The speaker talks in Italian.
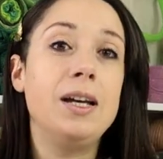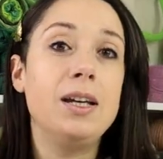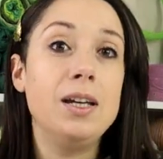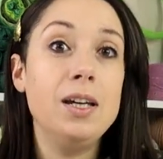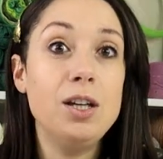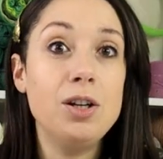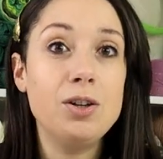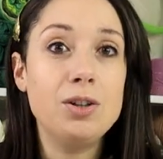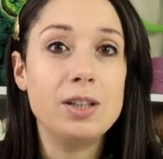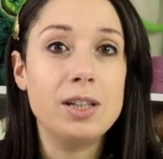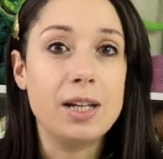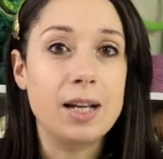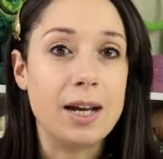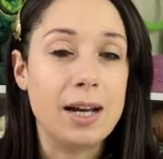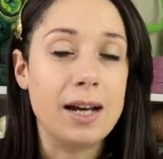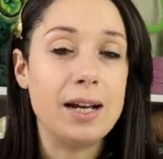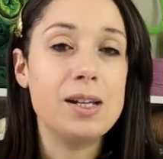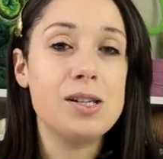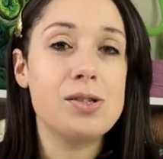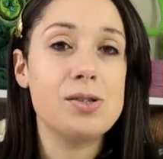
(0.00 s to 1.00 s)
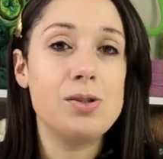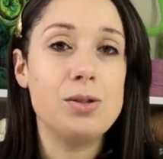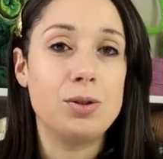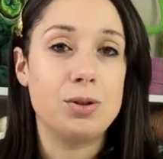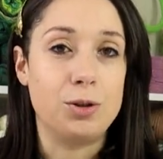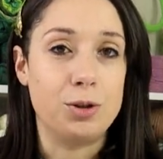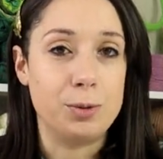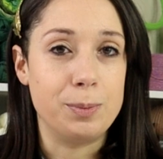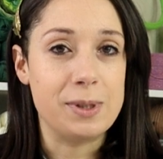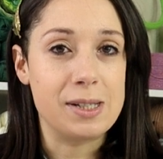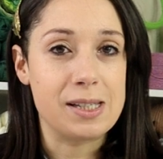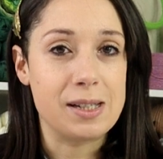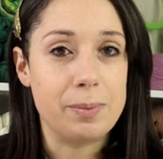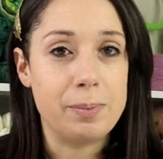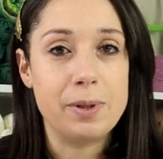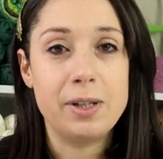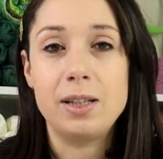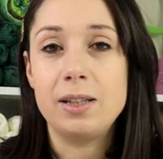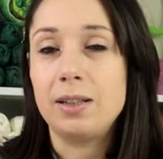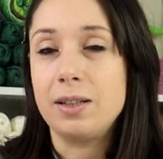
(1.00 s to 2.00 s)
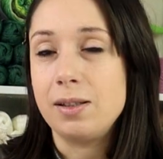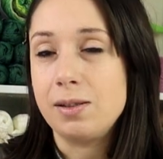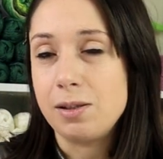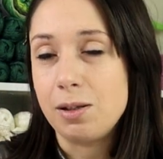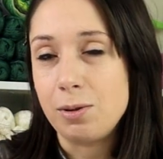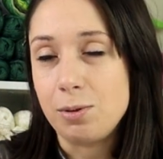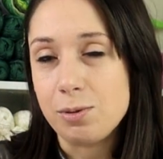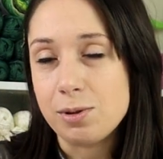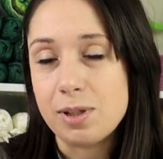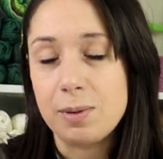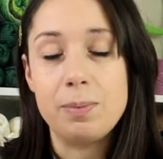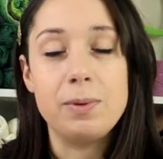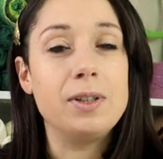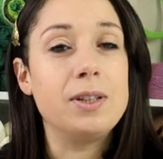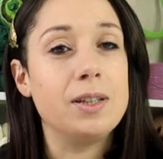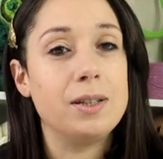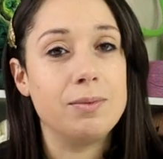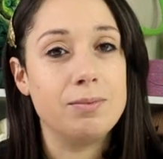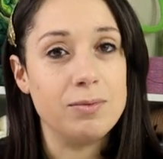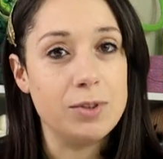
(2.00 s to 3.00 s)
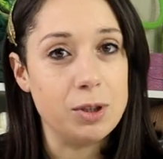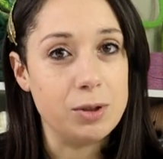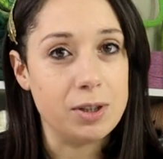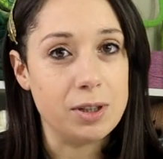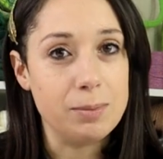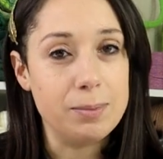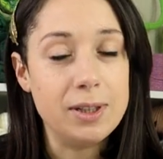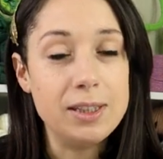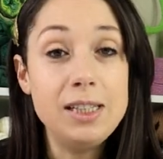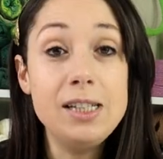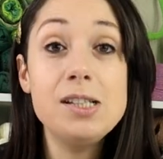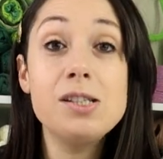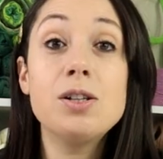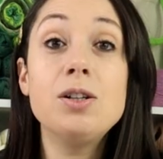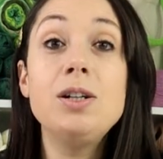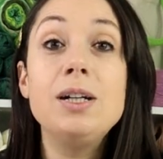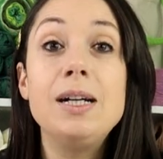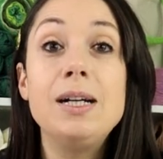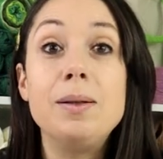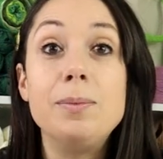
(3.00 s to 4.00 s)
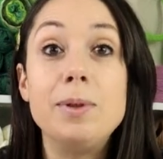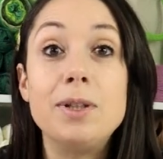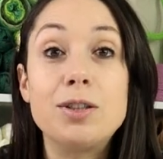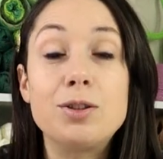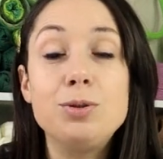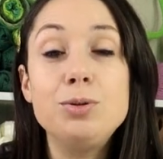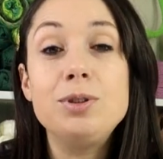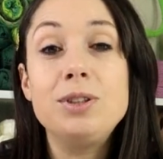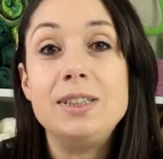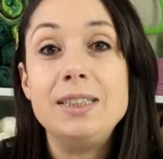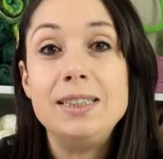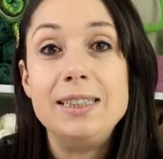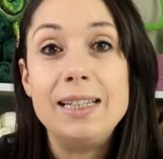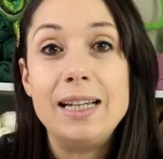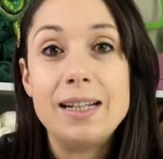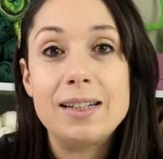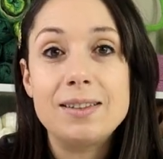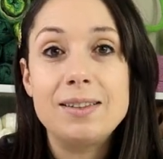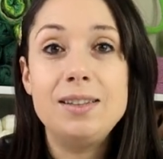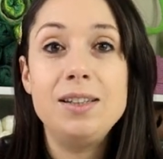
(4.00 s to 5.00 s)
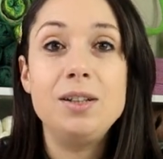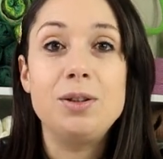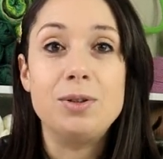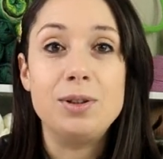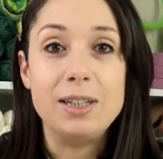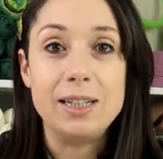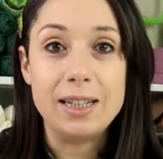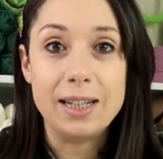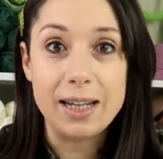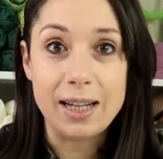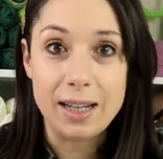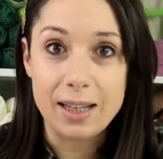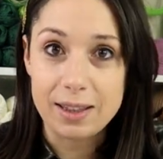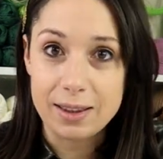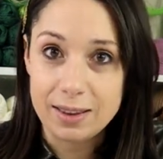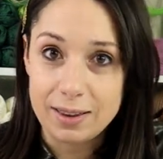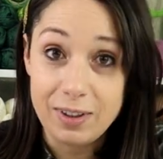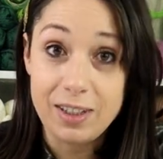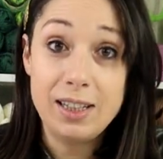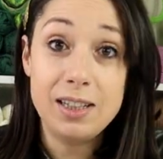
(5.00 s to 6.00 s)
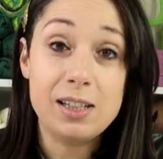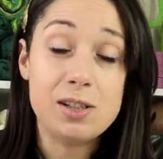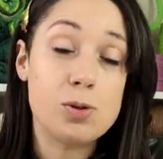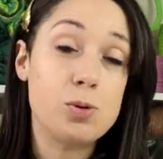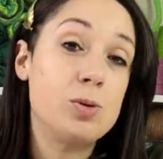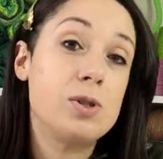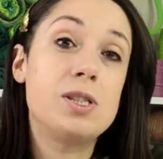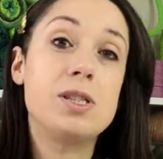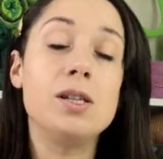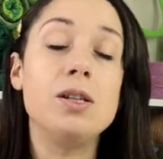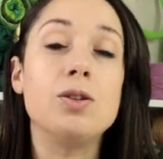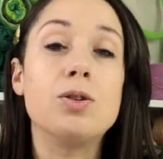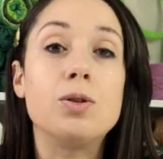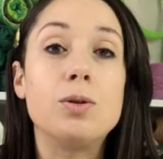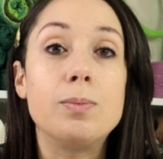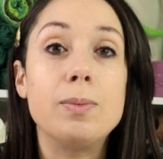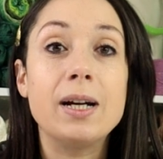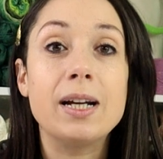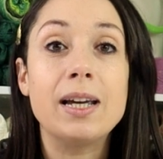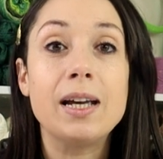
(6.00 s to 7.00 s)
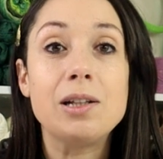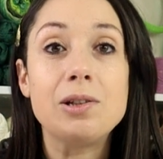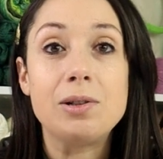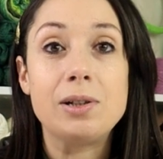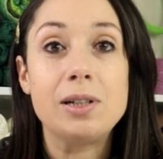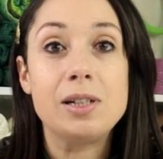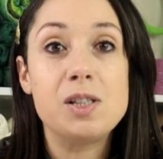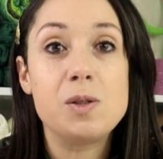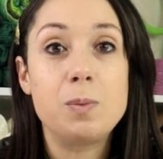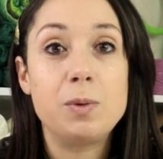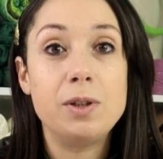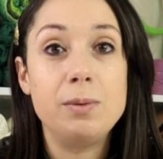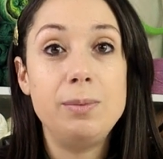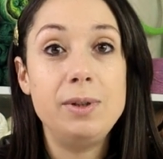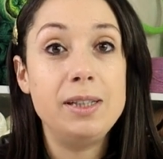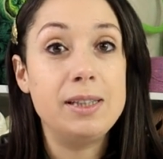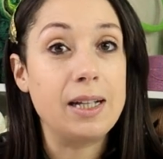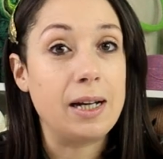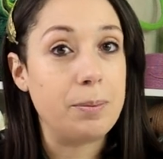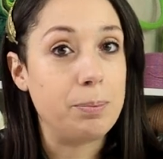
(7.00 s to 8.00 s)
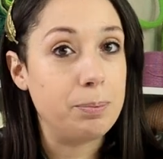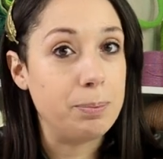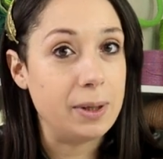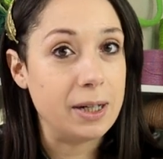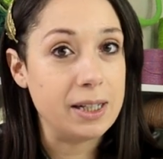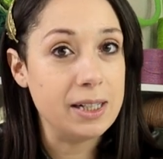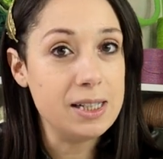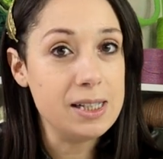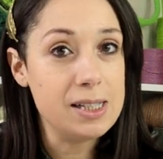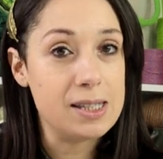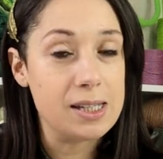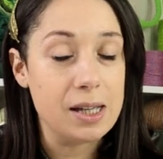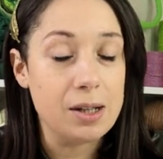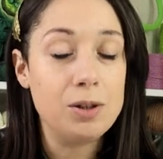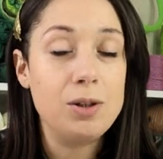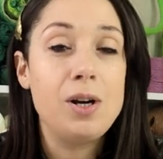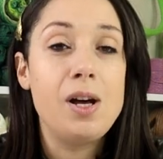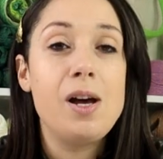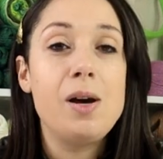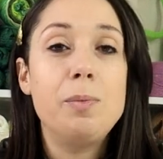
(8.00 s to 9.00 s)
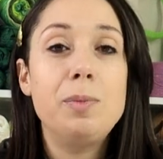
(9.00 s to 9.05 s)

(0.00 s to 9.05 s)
In ogni caso come sapete, se non lo sapete ve lo ribadisco, per tutti gli articoli che vedete sul sito ma che hanno la disponibilità pari a zero,